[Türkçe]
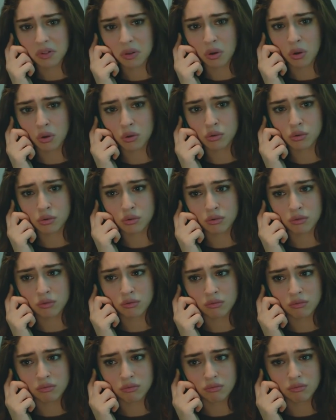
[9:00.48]
Olsun.
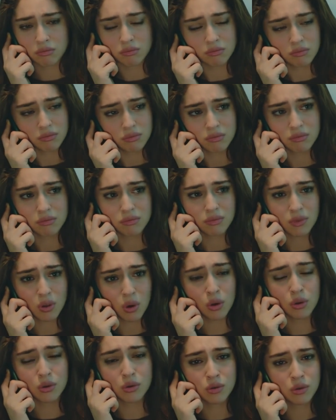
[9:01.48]

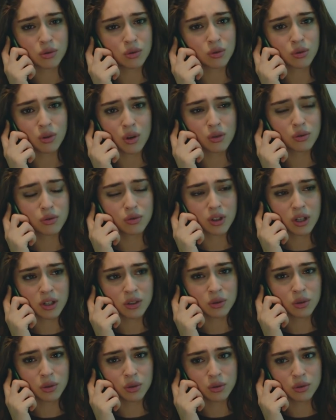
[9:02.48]
Olsun ne olacaksa